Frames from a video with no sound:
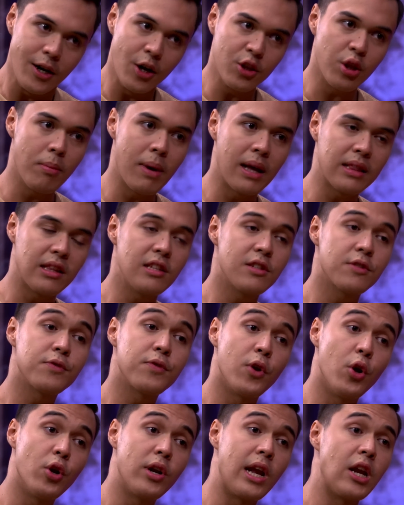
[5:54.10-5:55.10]
otomatis
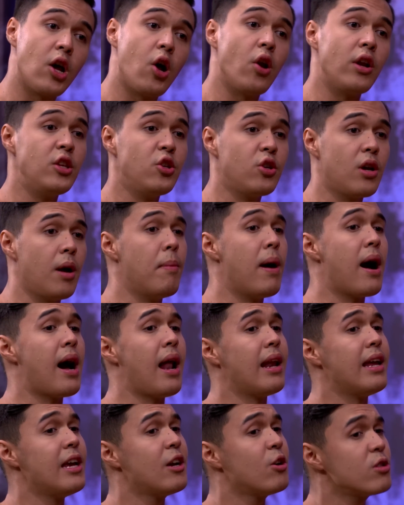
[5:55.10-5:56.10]
Flo dan Olin juga
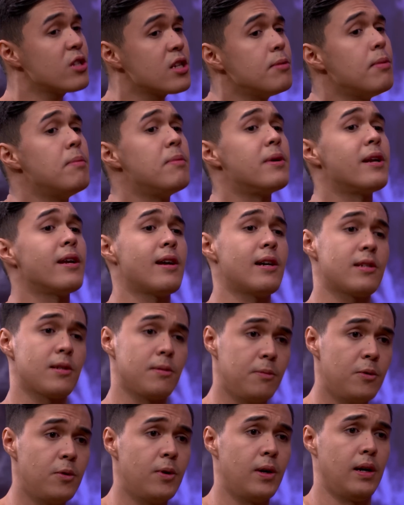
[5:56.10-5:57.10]
bakal ikut sama mereka
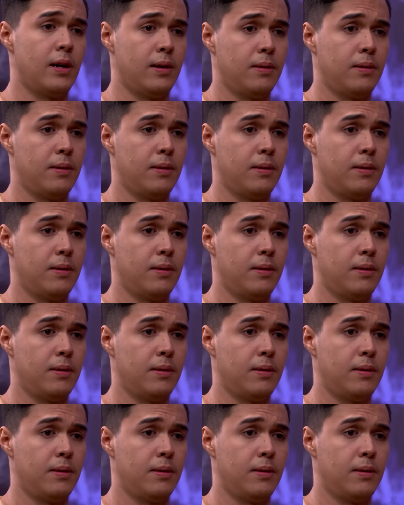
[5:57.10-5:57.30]
semua.